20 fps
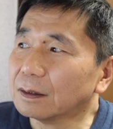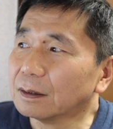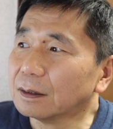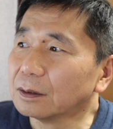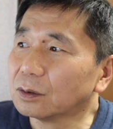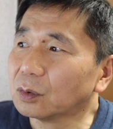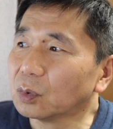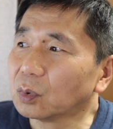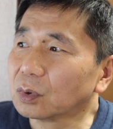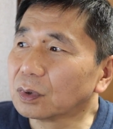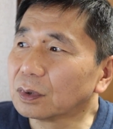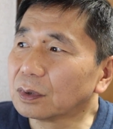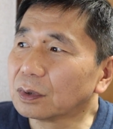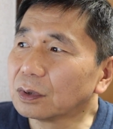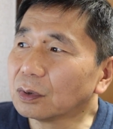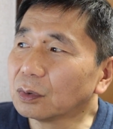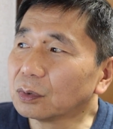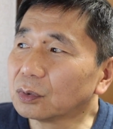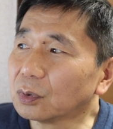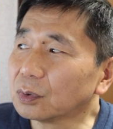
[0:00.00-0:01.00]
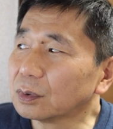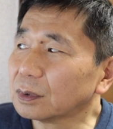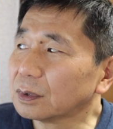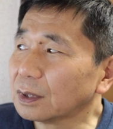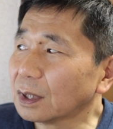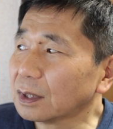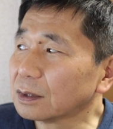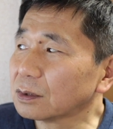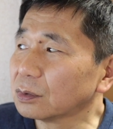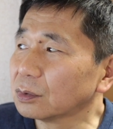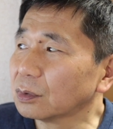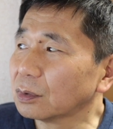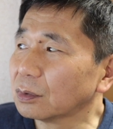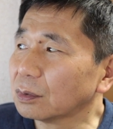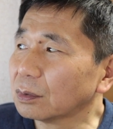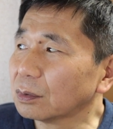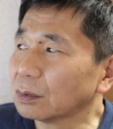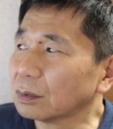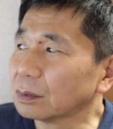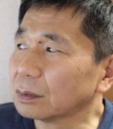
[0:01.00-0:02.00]
えっと今日撮ったそ
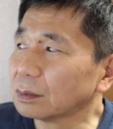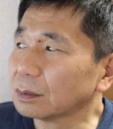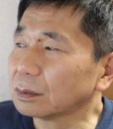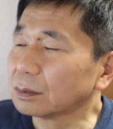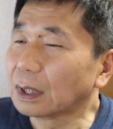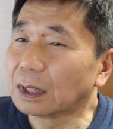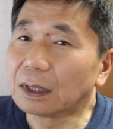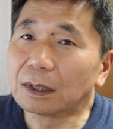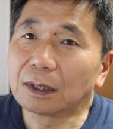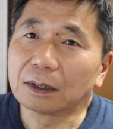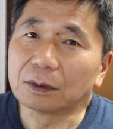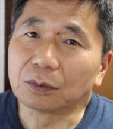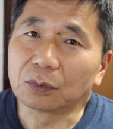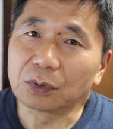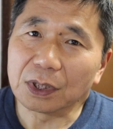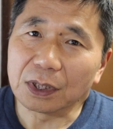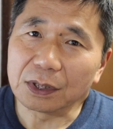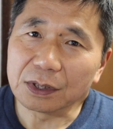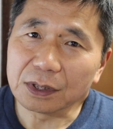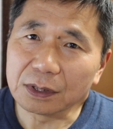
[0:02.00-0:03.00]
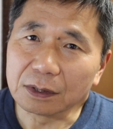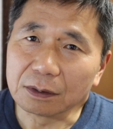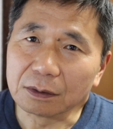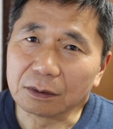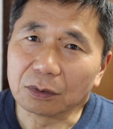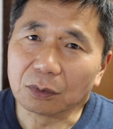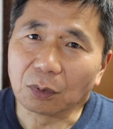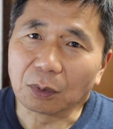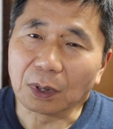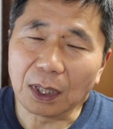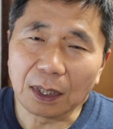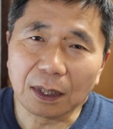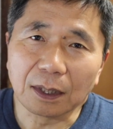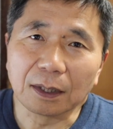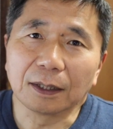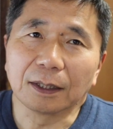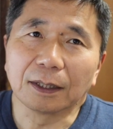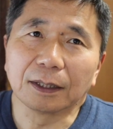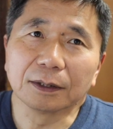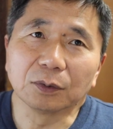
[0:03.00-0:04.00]
のカラーの写真と
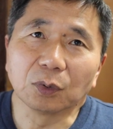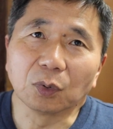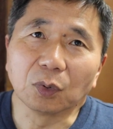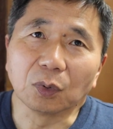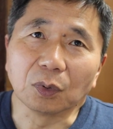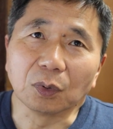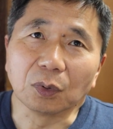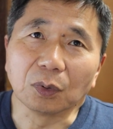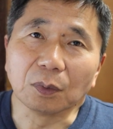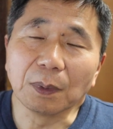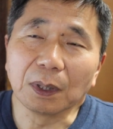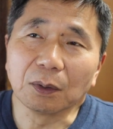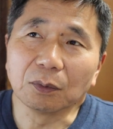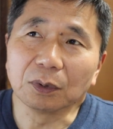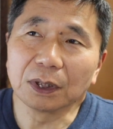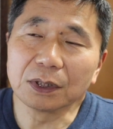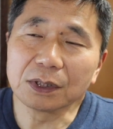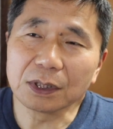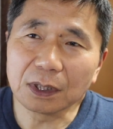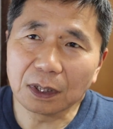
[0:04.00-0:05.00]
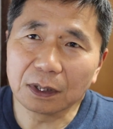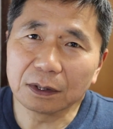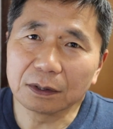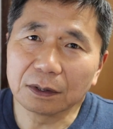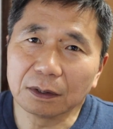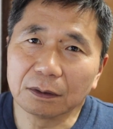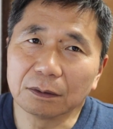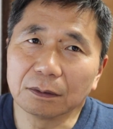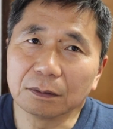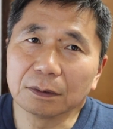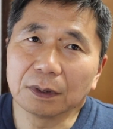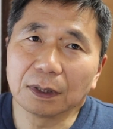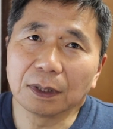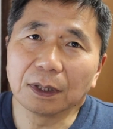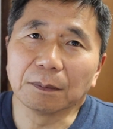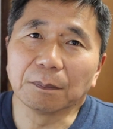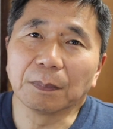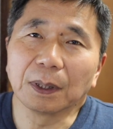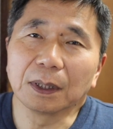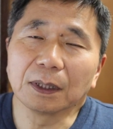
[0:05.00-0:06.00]
かあと、まあ、同じライティングで
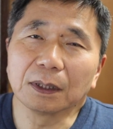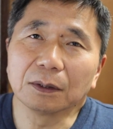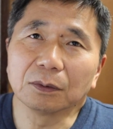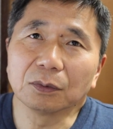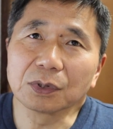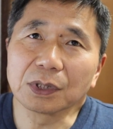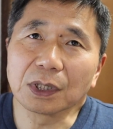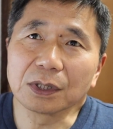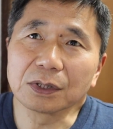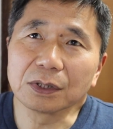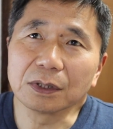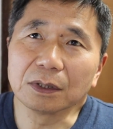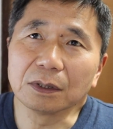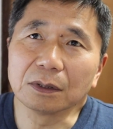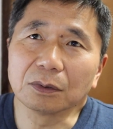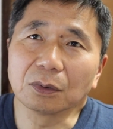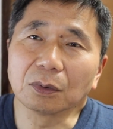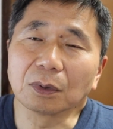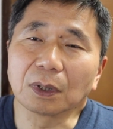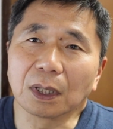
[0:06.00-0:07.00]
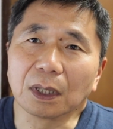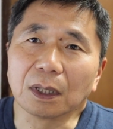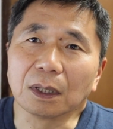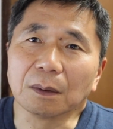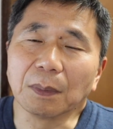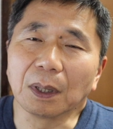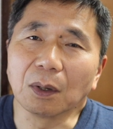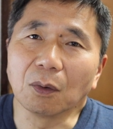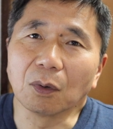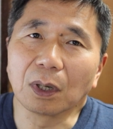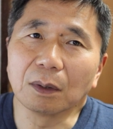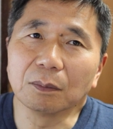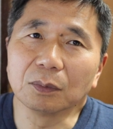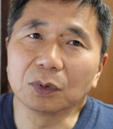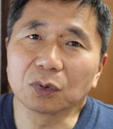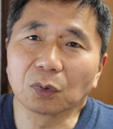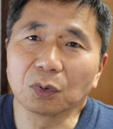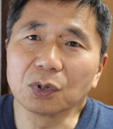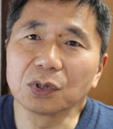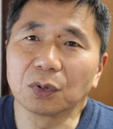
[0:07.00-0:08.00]
ねバラの写真とか、まあ、他
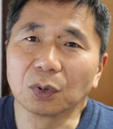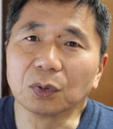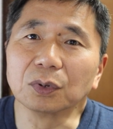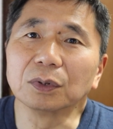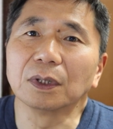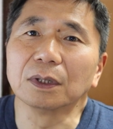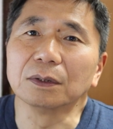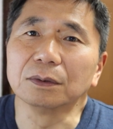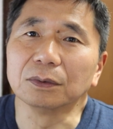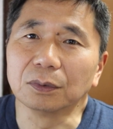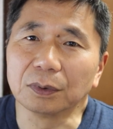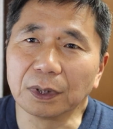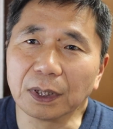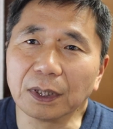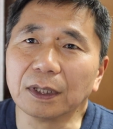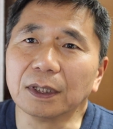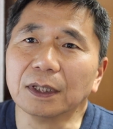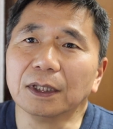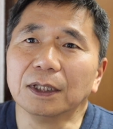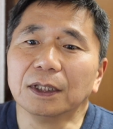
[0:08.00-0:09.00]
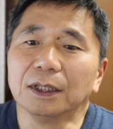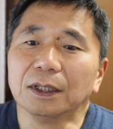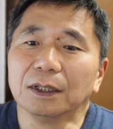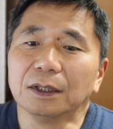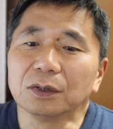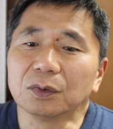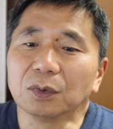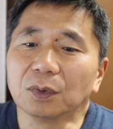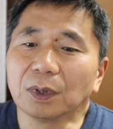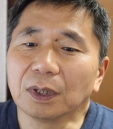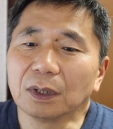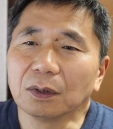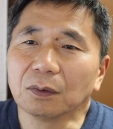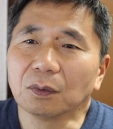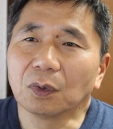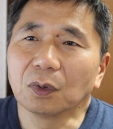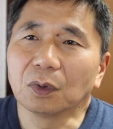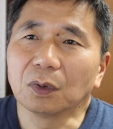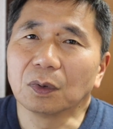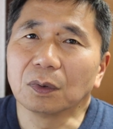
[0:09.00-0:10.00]
も少し撮ってるのでその辺
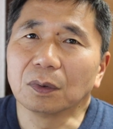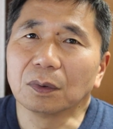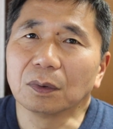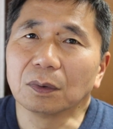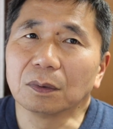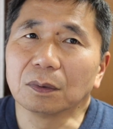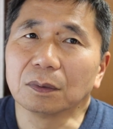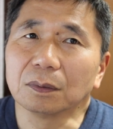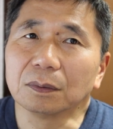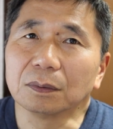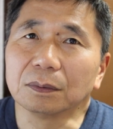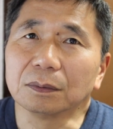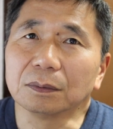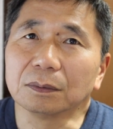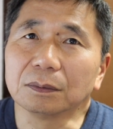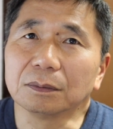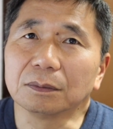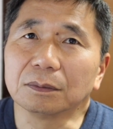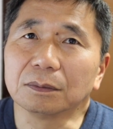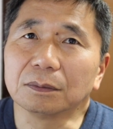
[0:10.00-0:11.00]
を